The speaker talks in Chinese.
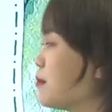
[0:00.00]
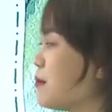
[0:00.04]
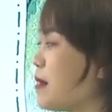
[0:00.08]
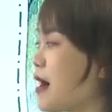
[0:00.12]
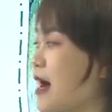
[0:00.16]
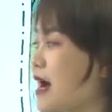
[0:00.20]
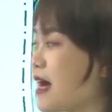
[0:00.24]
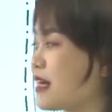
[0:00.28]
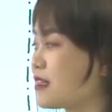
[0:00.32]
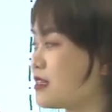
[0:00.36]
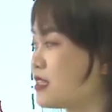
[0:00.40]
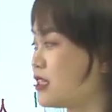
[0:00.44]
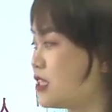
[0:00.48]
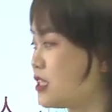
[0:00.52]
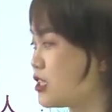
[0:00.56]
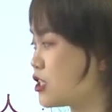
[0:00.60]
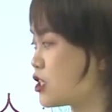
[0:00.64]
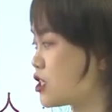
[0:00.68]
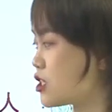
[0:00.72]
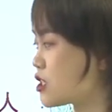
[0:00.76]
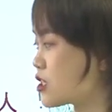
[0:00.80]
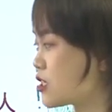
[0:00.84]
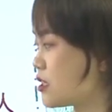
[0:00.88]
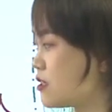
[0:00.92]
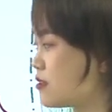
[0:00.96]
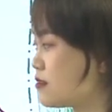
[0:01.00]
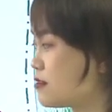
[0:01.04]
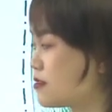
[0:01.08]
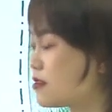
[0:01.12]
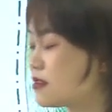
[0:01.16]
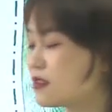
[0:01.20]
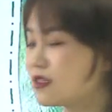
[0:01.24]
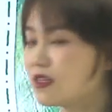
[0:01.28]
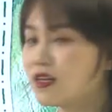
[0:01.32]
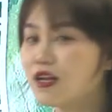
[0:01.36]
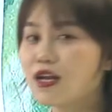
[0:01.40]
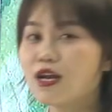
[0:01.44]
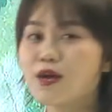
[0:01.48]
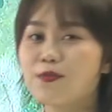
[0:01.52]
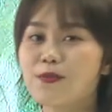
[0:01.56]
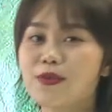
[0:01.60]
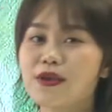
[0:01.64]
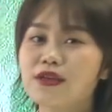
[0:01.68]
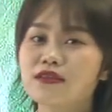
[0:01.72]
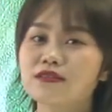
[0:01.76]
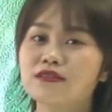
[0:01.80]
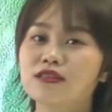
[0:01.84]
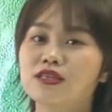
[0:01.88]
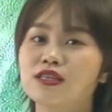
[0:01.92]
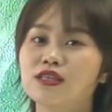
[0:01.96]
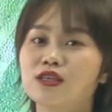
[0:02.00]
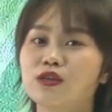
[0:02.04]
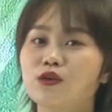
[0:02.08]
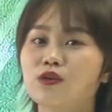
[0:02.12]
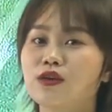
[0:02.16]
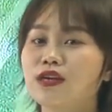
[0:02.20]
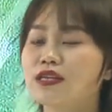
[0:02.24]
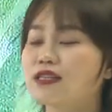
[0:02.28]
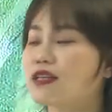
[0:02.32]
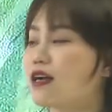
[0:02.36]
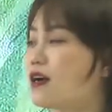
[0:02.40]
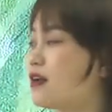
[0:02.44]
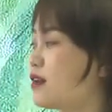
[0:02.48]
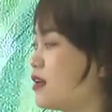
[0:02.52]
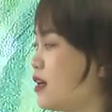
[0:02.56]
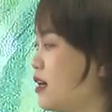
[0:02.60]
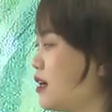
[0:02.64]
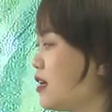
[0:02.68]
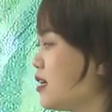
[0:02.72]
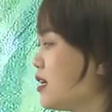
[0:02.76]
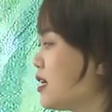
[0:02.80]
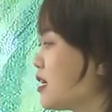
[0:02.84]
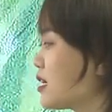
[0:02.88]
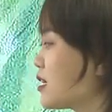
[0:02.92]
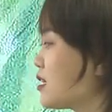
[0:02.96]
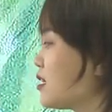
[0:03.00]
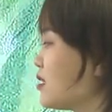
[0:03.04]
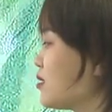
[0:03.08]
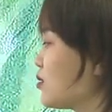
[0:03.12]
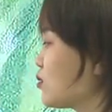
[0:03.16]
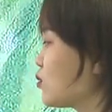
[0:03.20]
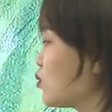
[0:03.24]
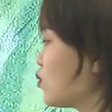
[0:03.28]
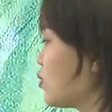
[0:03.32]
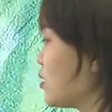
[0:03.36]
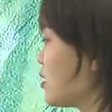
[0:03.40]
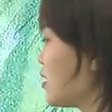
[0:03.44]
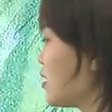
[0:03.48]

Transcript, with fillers: 马蹄之声，并体会到了更多